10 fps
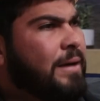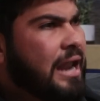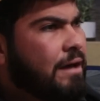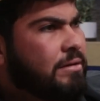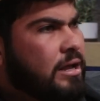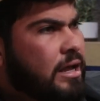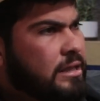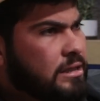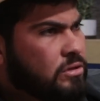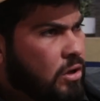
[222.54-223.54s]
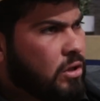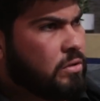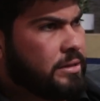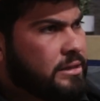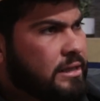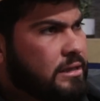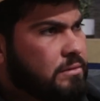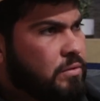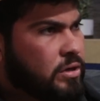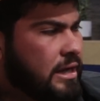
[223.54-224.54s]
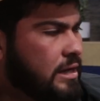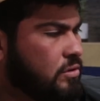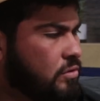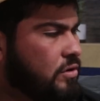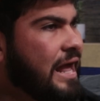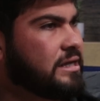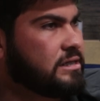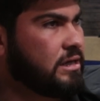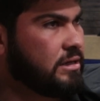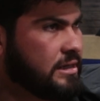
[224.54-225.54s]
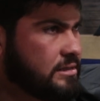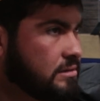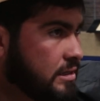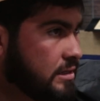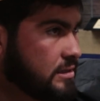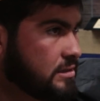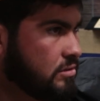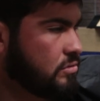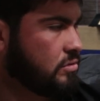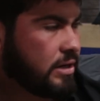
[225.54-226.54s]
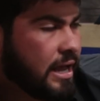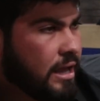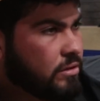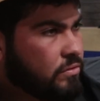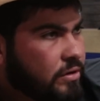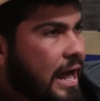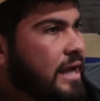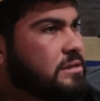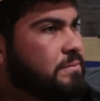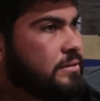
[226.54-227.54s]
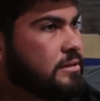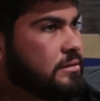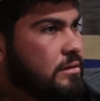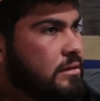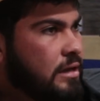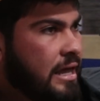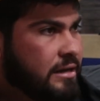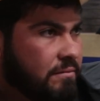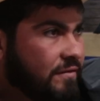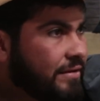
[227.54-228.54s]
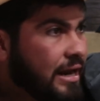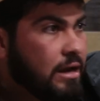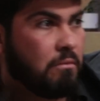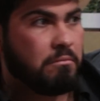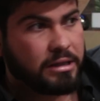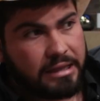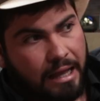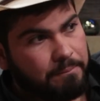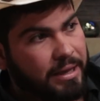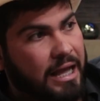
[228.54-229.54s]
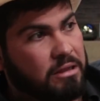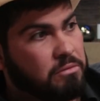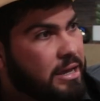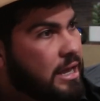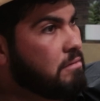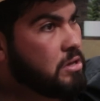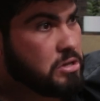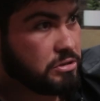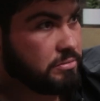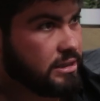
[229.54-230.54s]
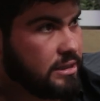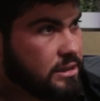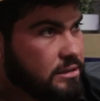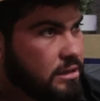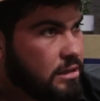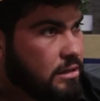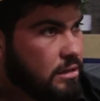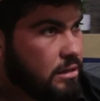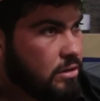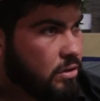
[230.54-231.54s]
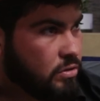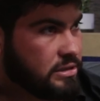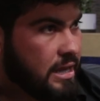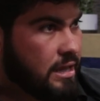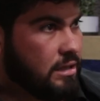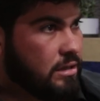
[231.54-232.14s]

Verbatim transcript: palabra ¿eh? ante todo, ¿me entiendes? Porque el Junior H, en, este, ese entonces no era Junior H, pues. Adriel Favela, no, hombre, estaba pegando Miami. me entiendes? O sea...